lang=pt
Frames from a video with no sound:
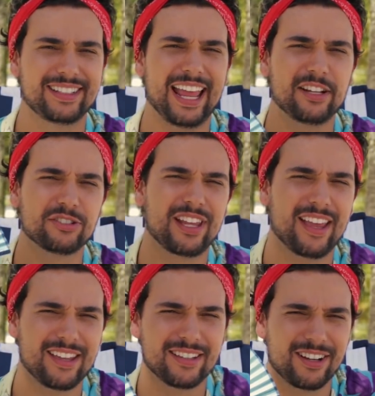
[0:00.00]
Nem
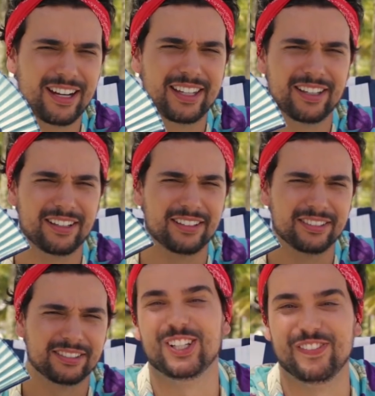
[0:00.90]
usei. Olha aqui, ó.
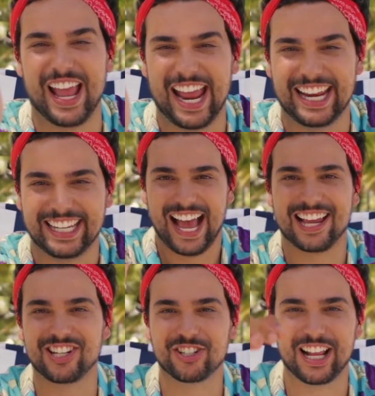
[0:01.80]
Tudo bem?
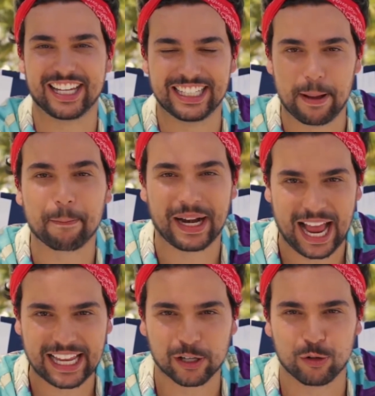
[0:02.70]
A gente tá aqui na
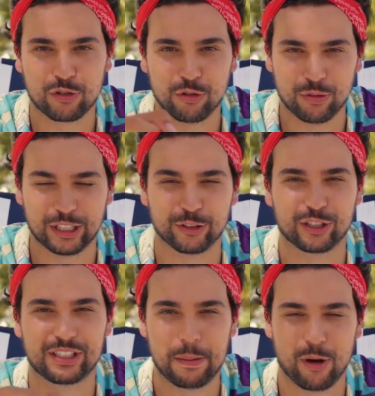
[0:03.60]
praia, continuando
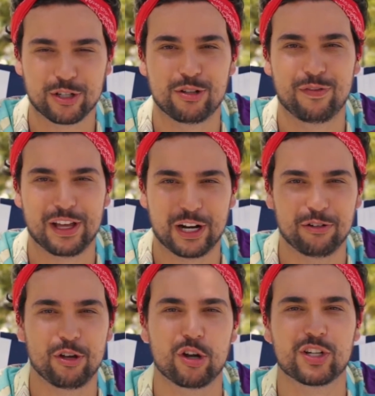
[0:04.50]
nosso deboche do
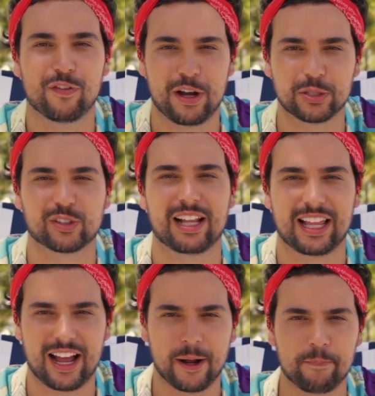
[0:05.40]
verão e hoje vamos
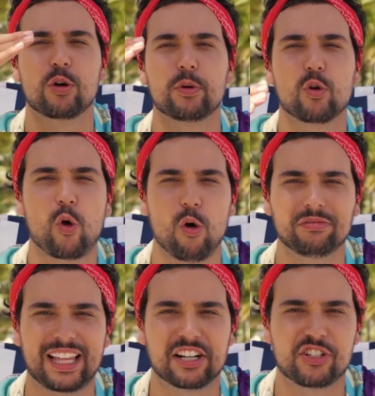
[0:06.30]
falar sobre o
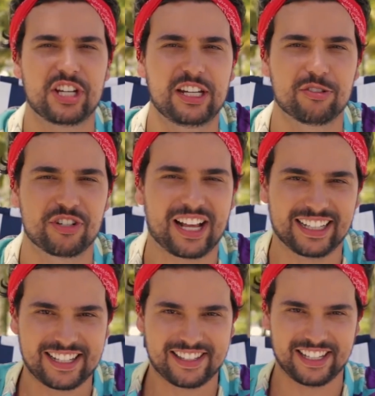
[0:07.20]
contatinho de
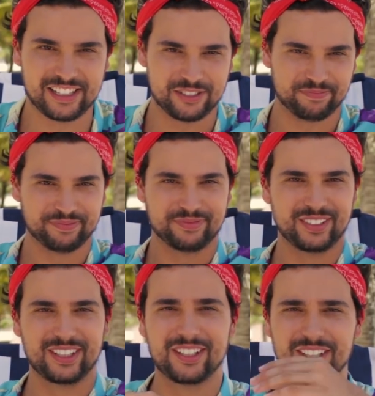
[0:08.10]
cada signo. Que no
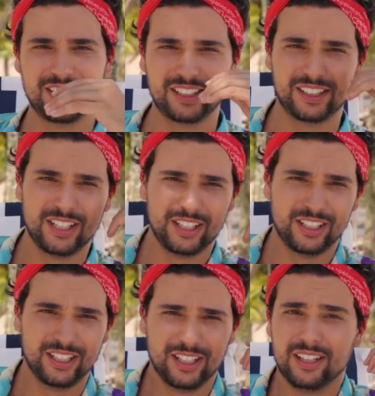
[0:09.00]
verão o quê? Tem aquele
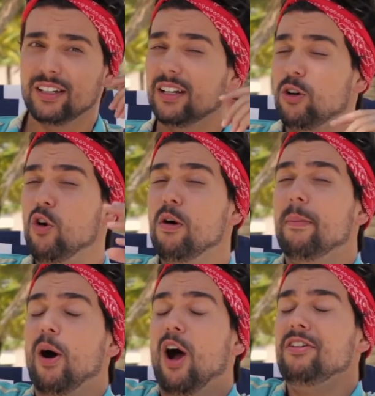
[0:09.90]
contatinho, tem não? Um
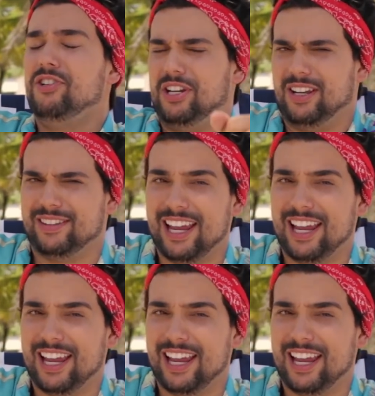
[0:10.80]
monte.